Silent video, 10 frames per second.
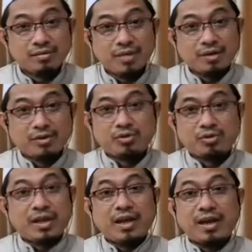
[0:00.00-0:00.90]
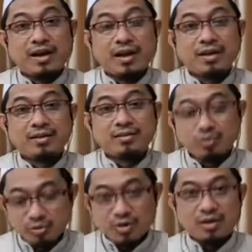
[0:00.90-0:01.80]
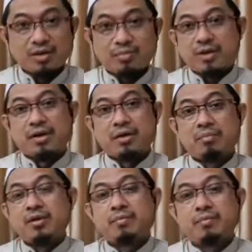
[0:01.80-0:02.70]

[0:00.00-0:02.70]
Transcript: maksudnya yang lain, tunjukkan kepada kami.